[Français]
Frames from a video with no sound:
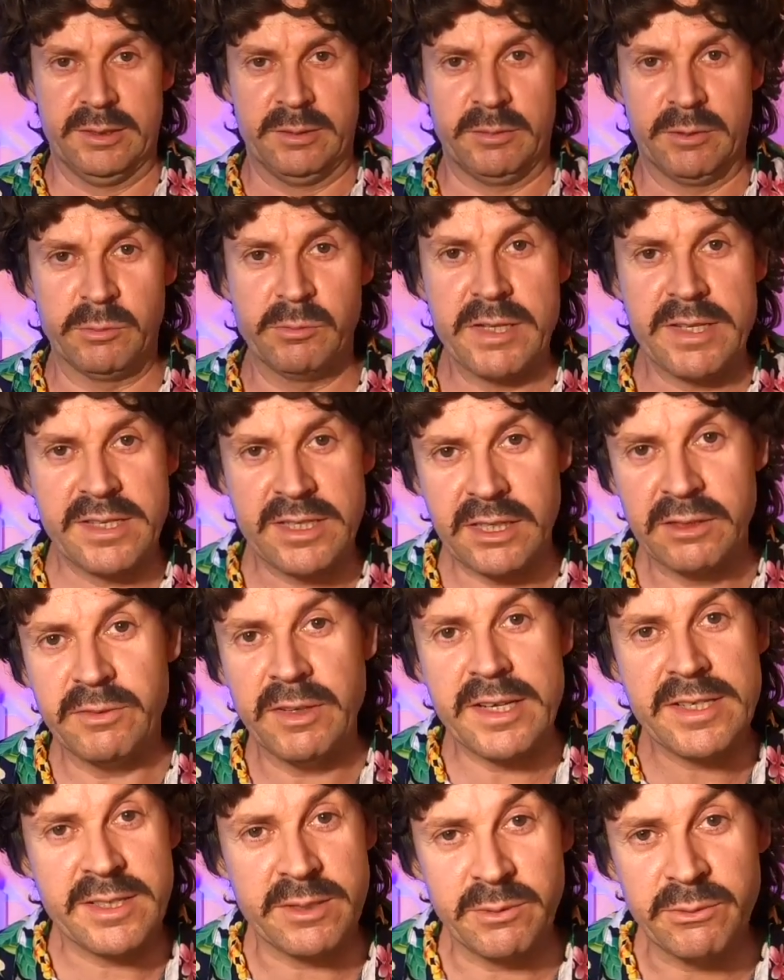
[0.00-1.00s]
moi ça
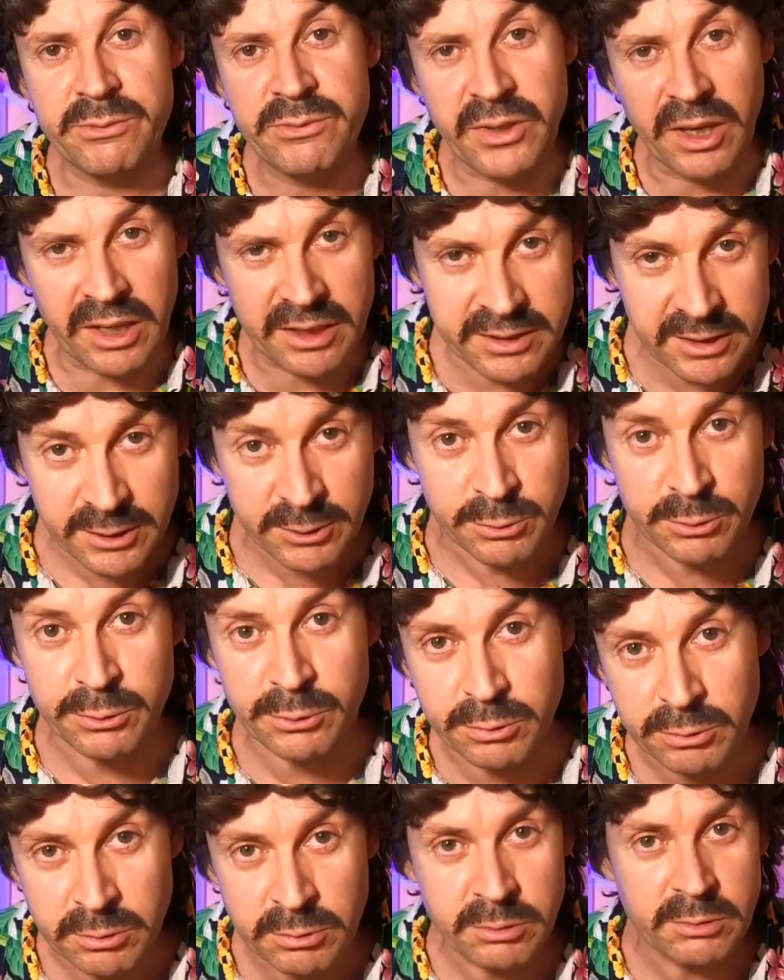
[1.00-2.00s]
va, ça me fait rien du
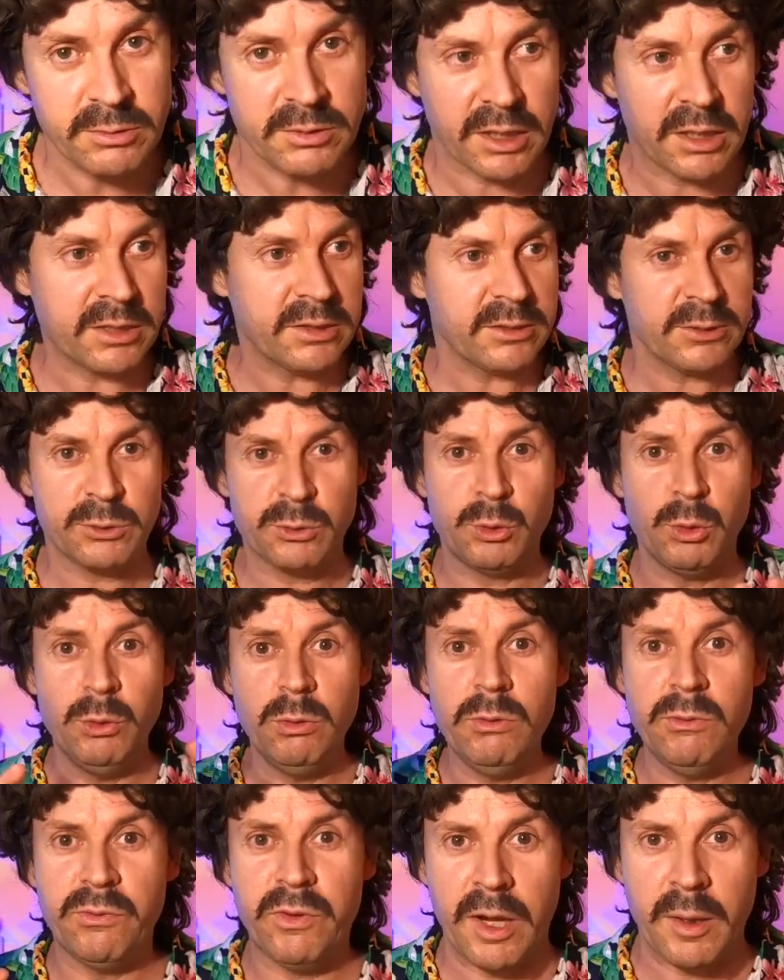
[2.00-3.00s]
tout. Hein.
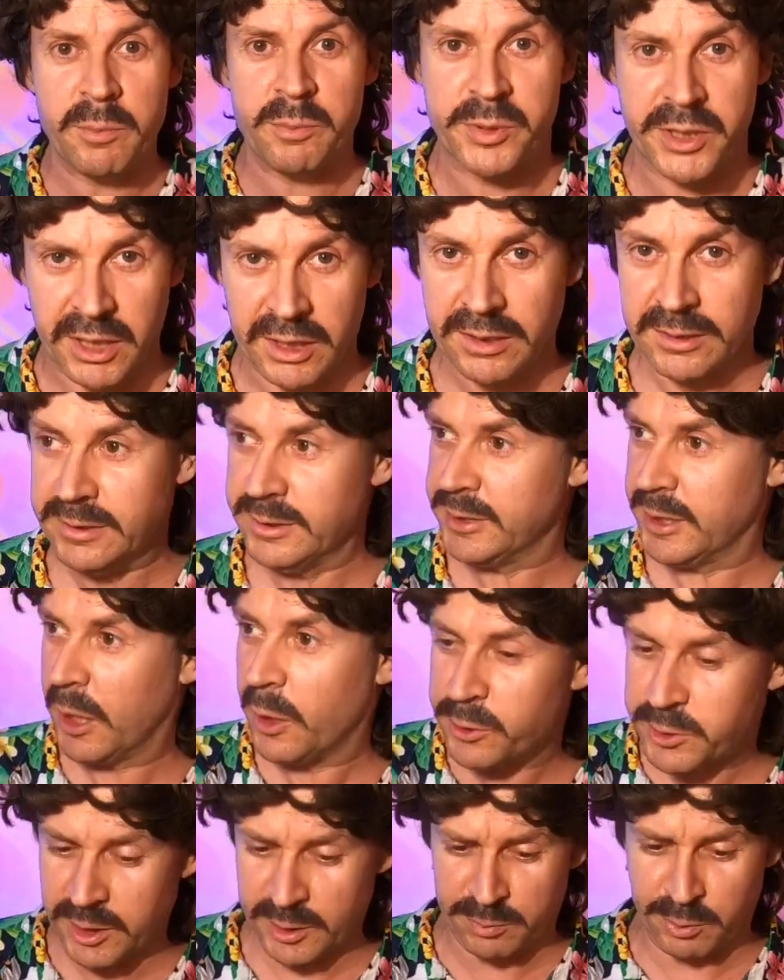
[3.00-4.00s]
Tout va bien, il n'y a
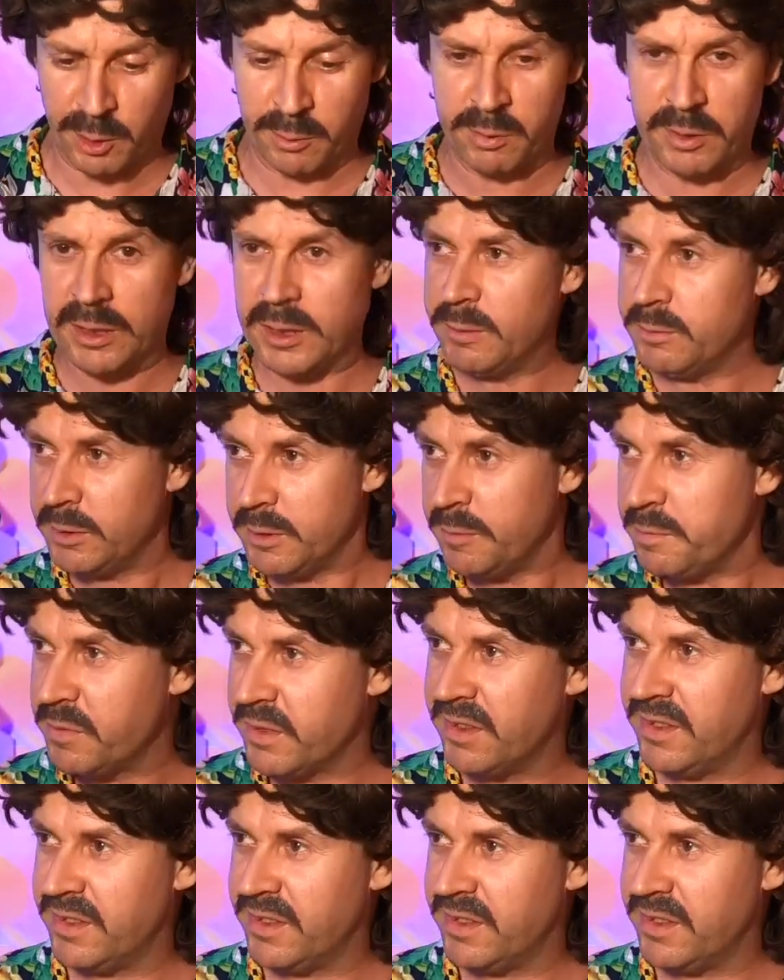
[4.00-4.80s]
aucun problème.